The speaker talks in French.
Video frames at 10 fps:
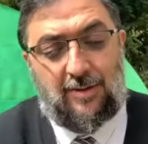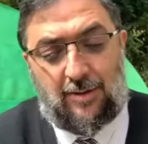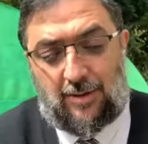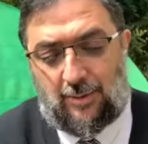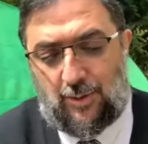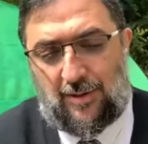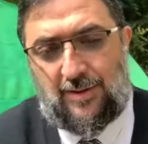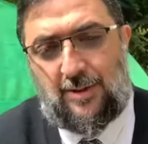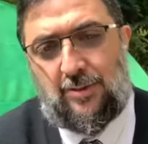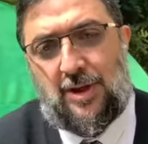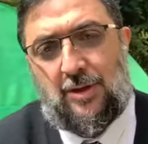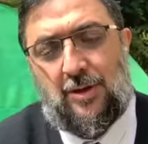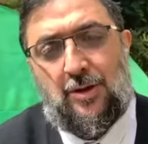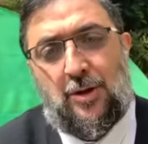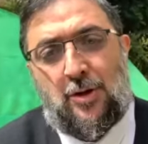comme on l'a vu tout à l'heure,
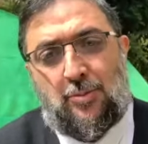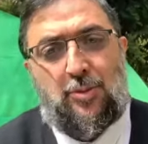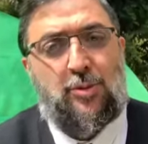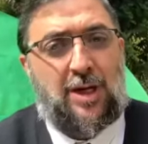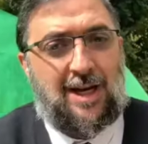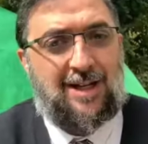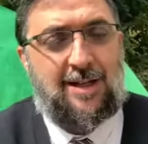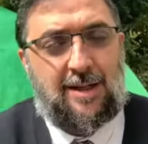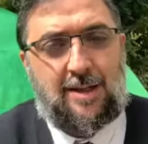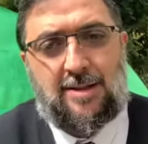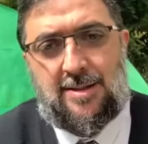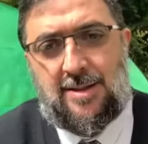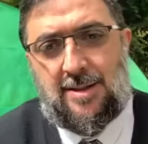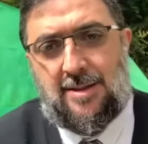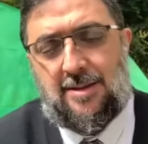pour acquérir
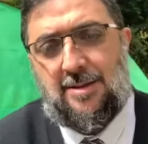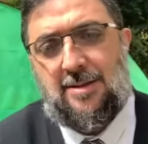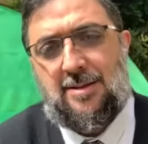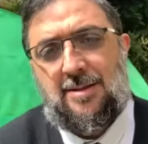ces,